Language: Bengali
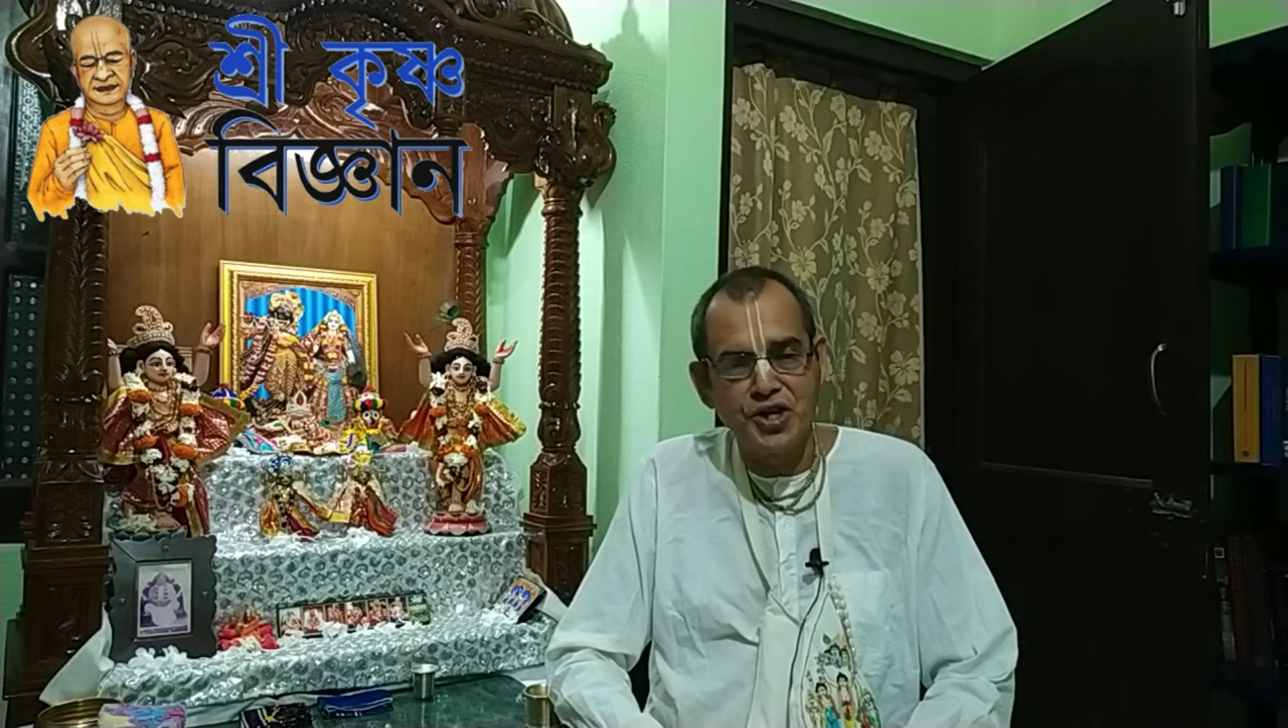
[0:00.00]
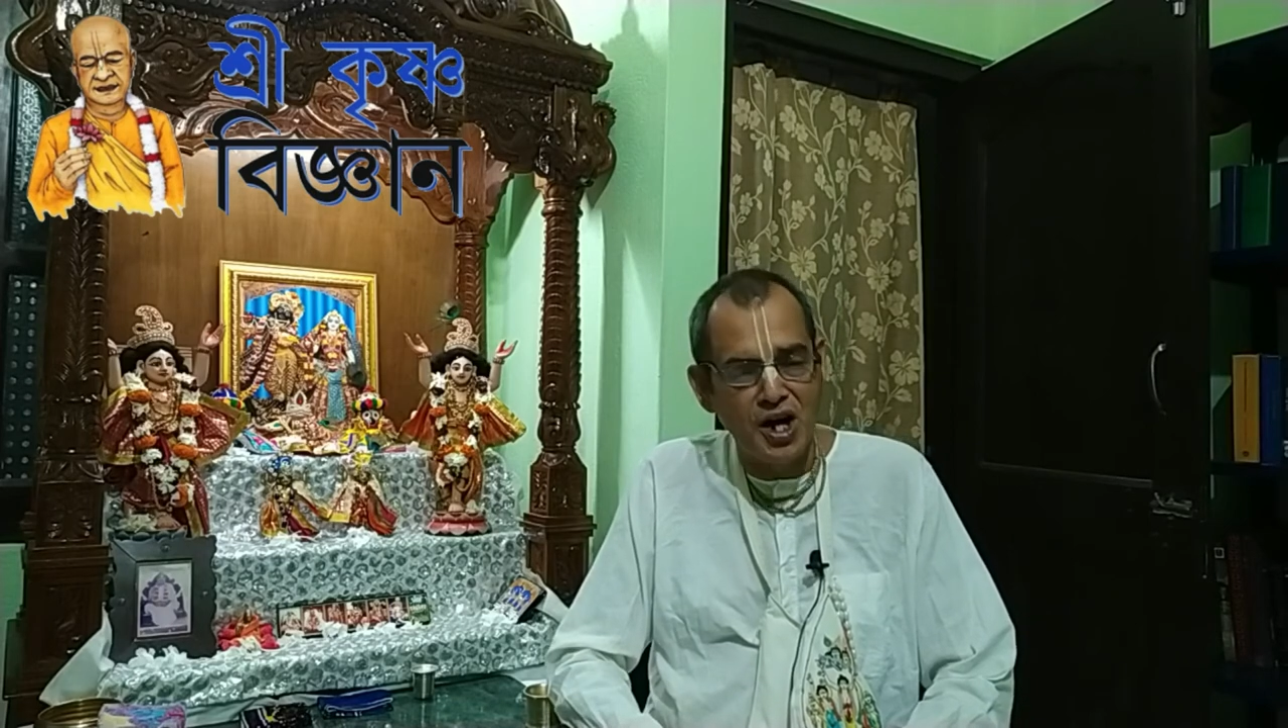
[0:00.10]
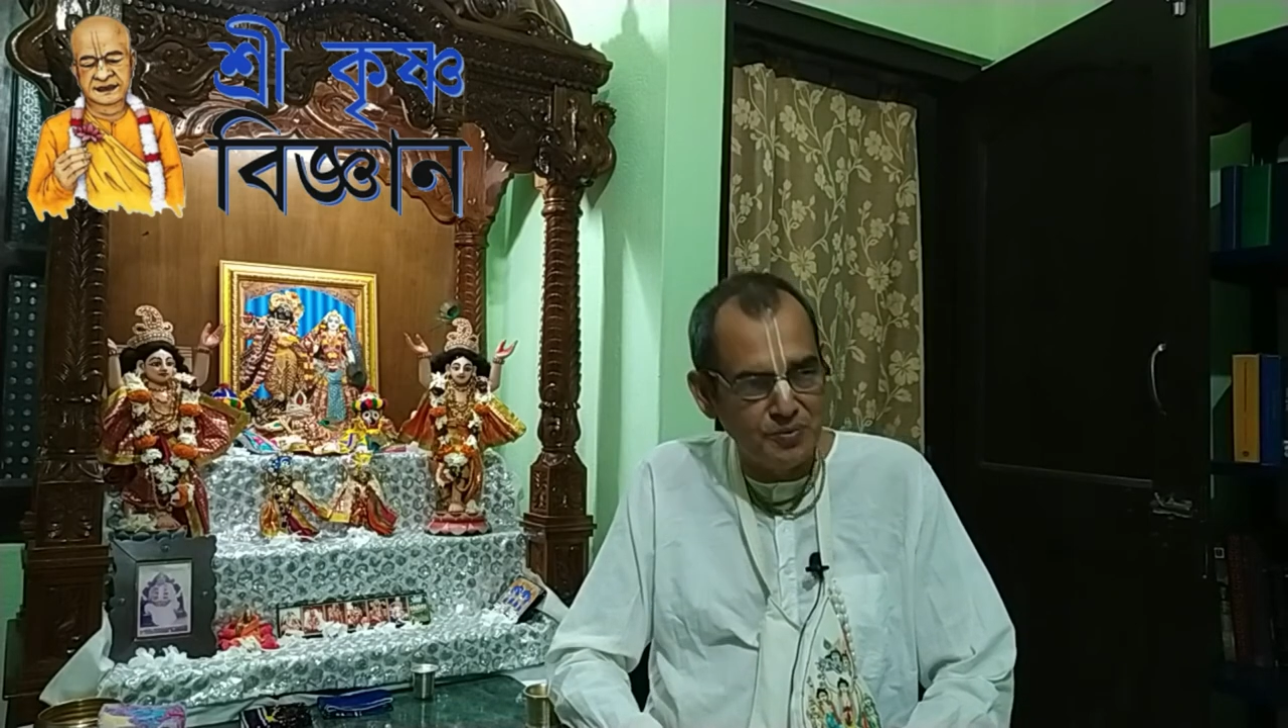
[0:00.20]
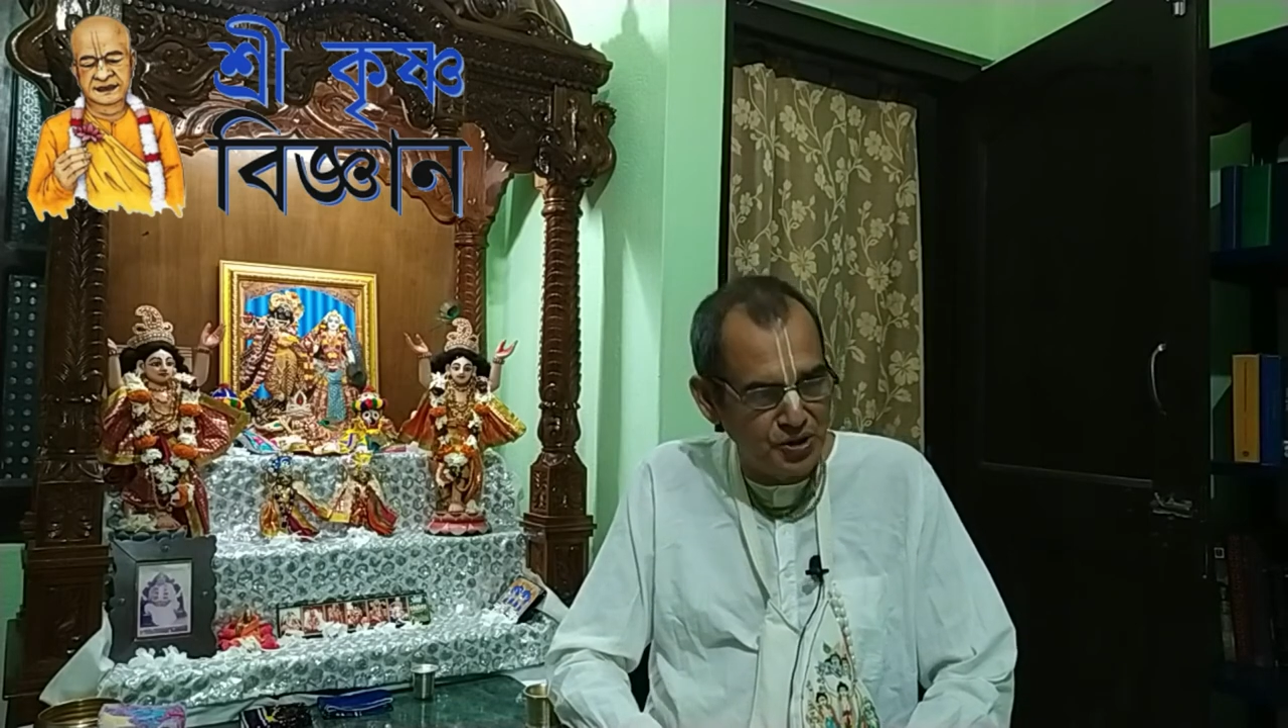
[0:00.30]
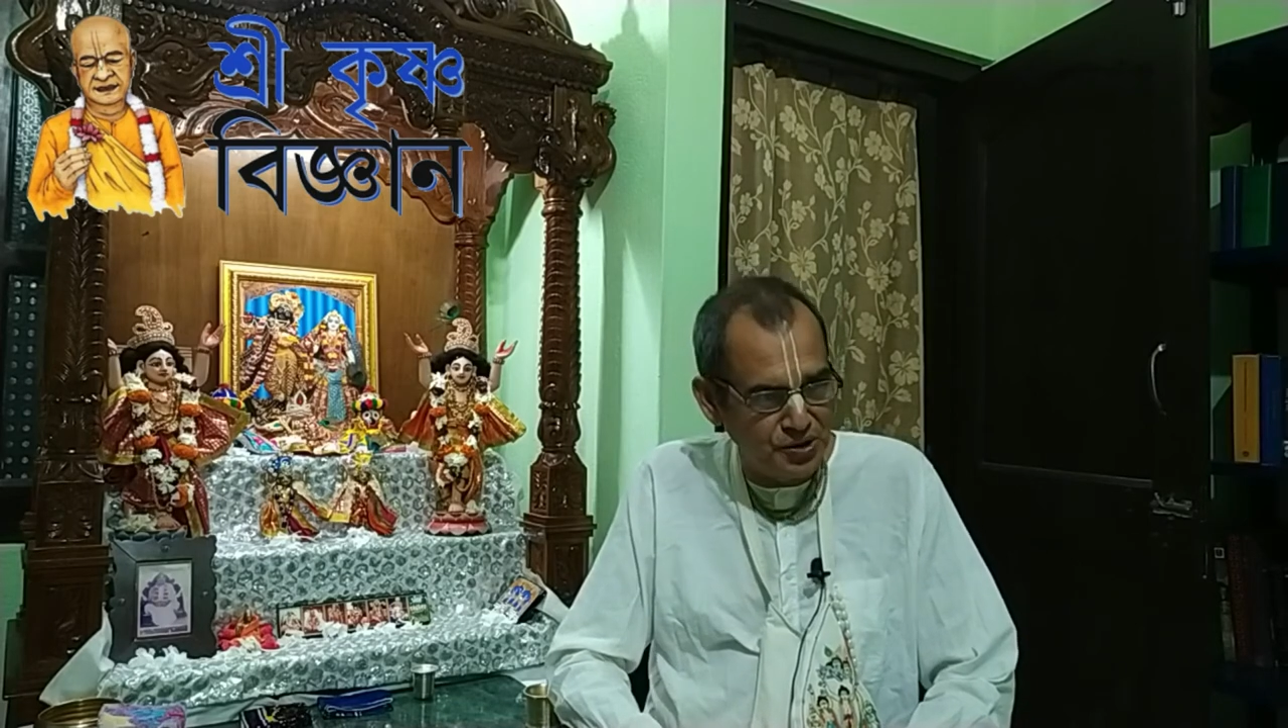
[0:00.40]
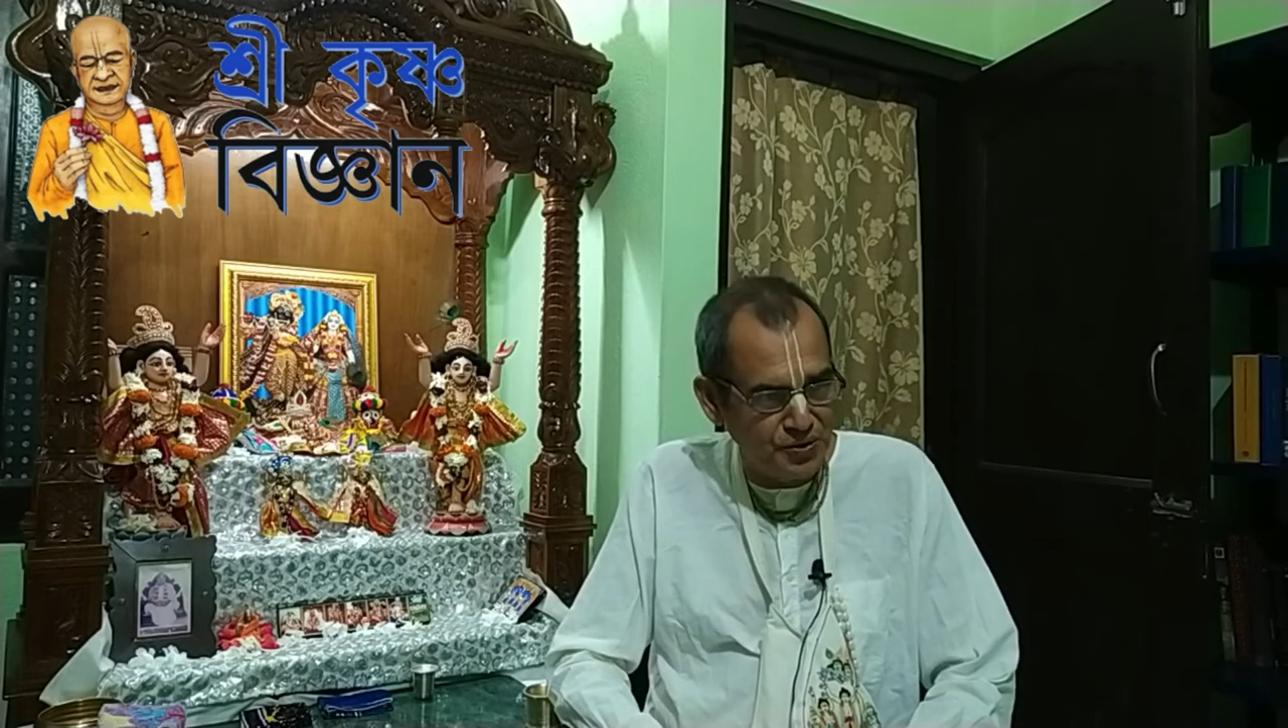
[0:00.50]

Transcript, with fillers: অসার মনে